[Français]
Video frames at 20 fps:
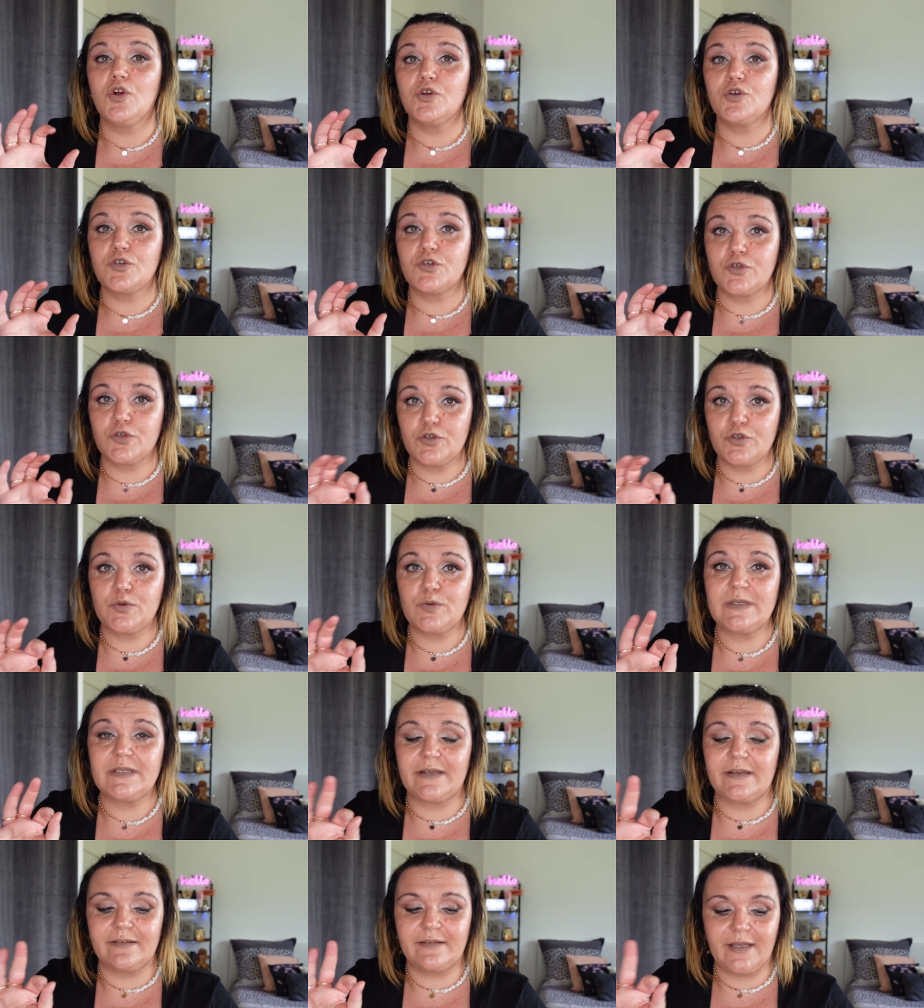je
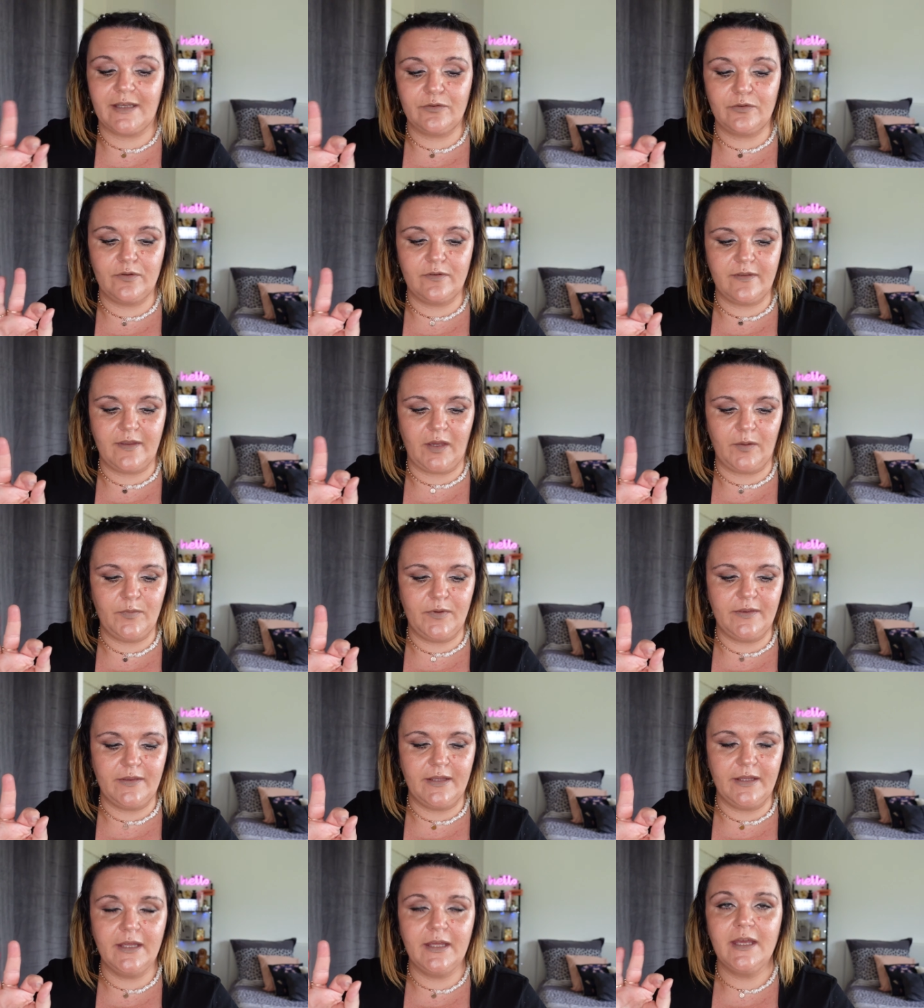suis en train de
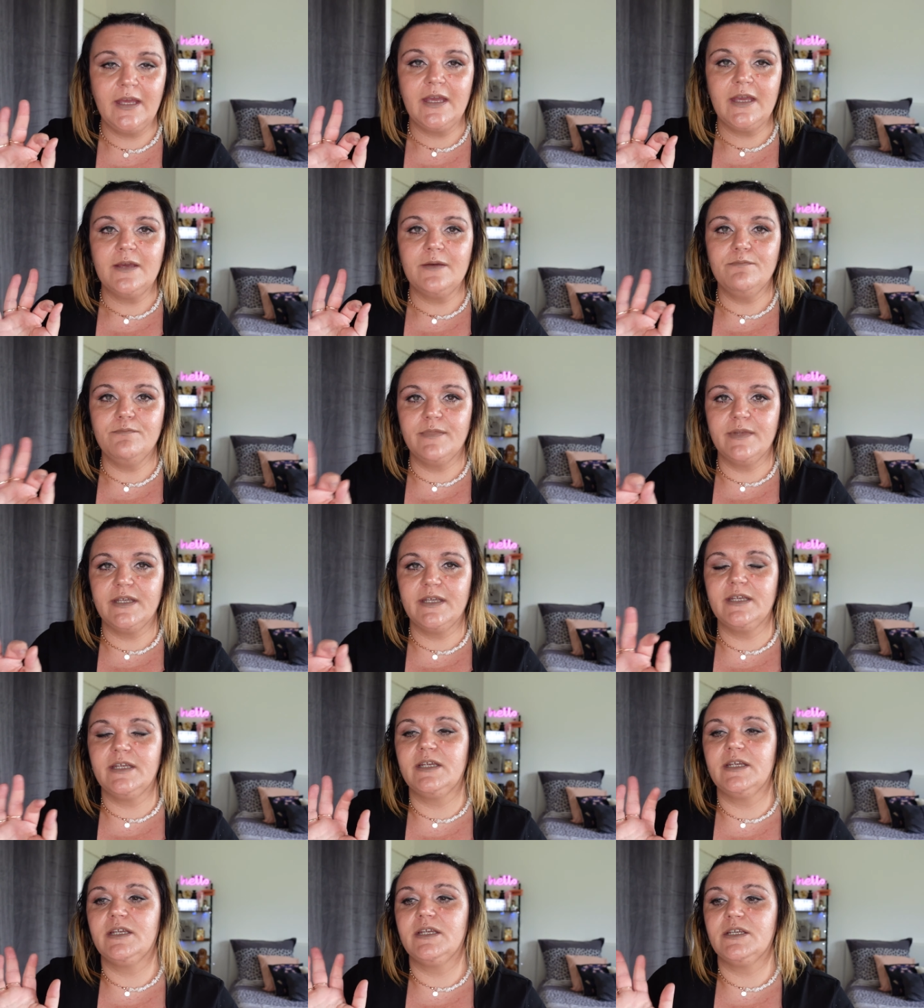terminer,
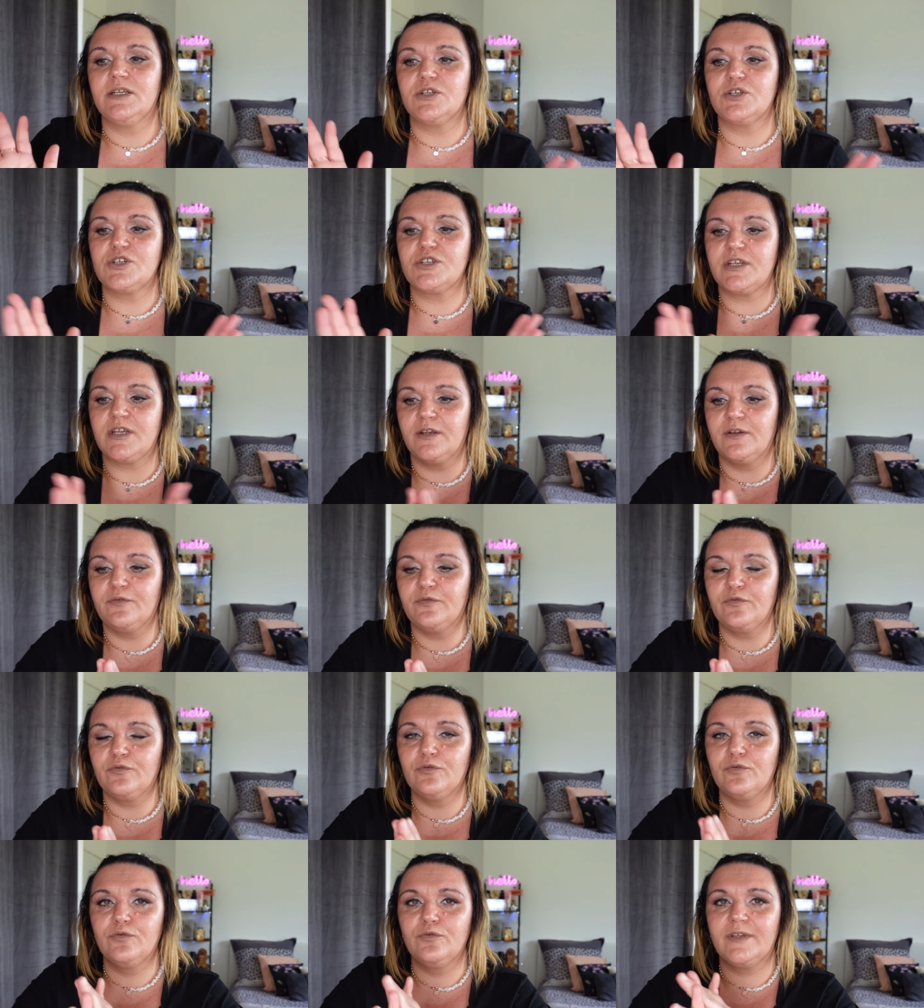mais j'ai
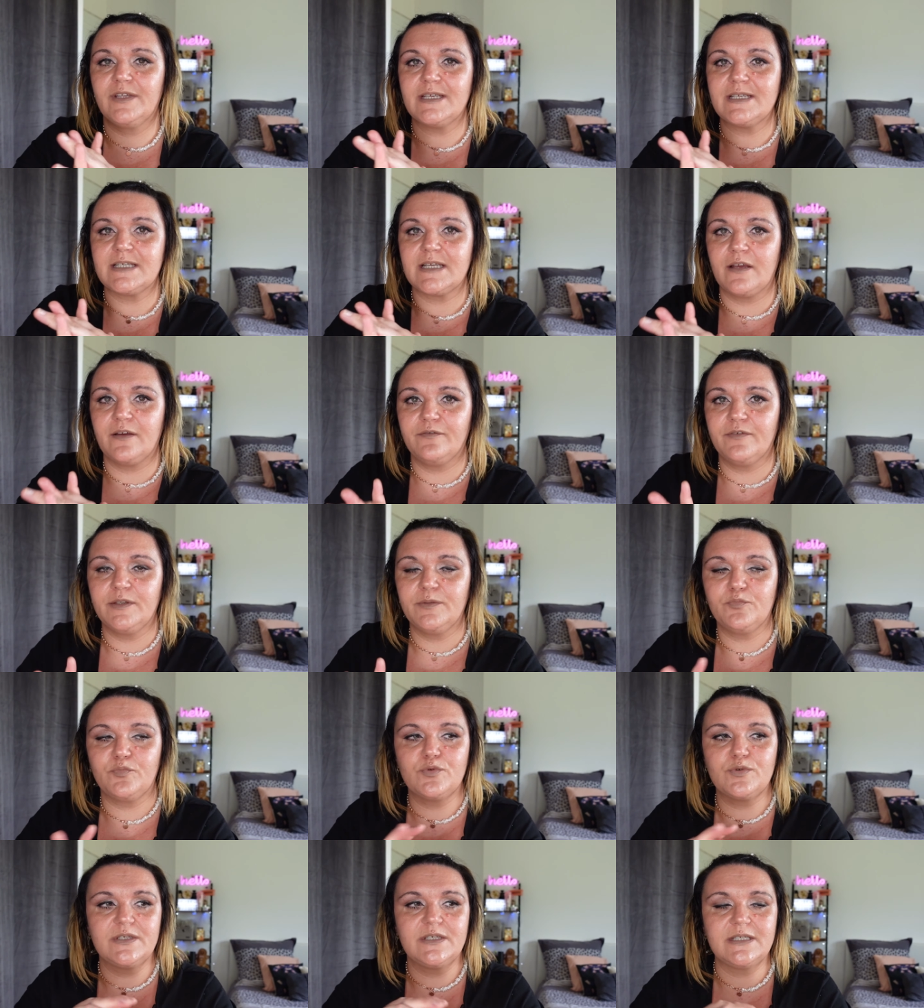vu des avis
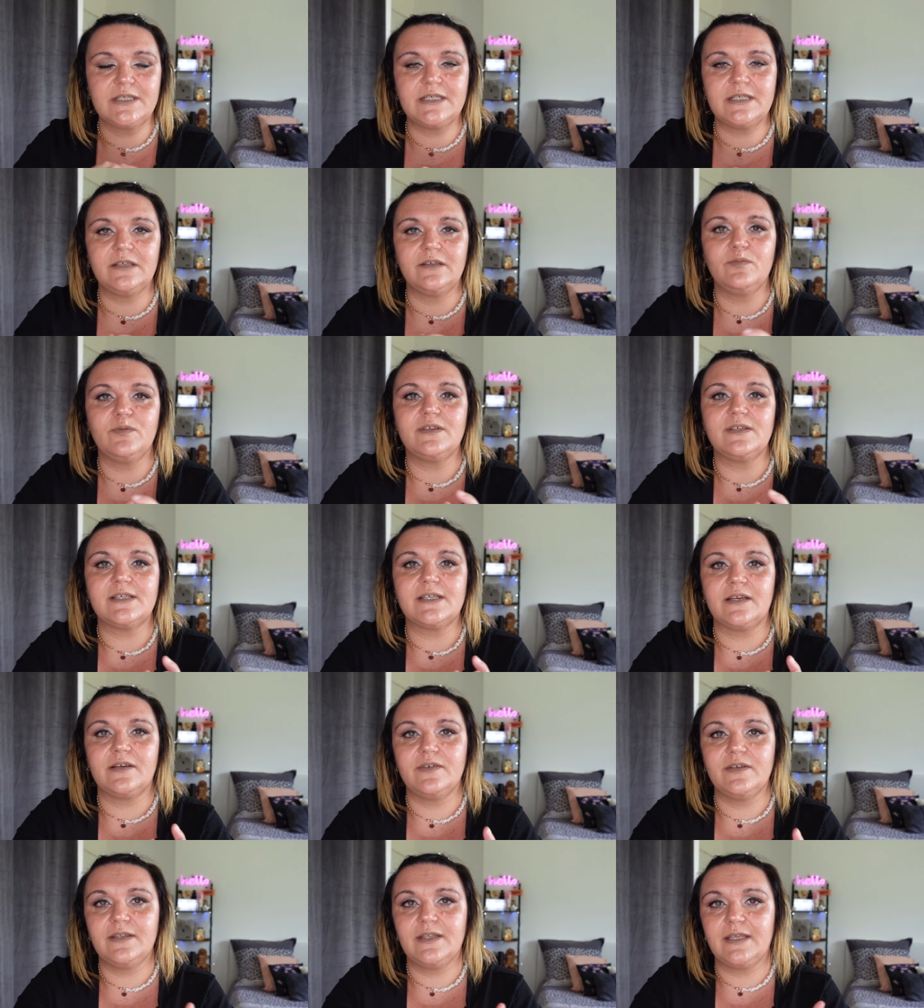positifs et des
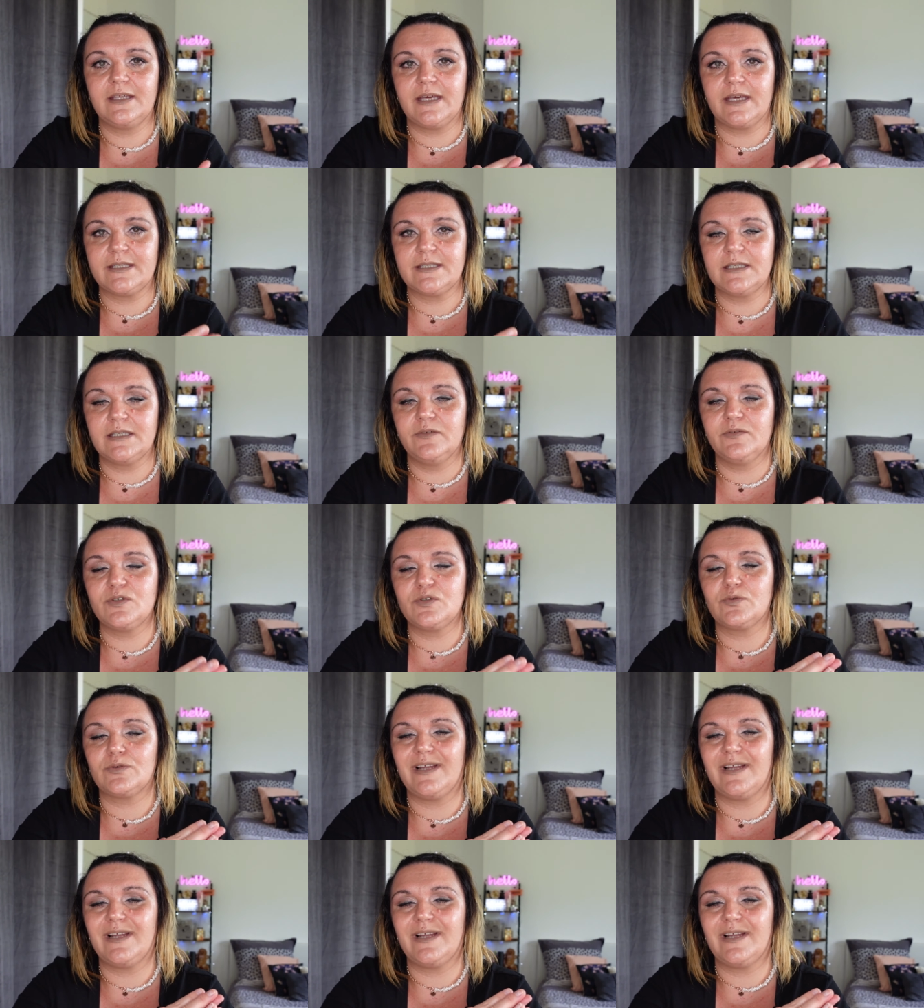avis négatifs sur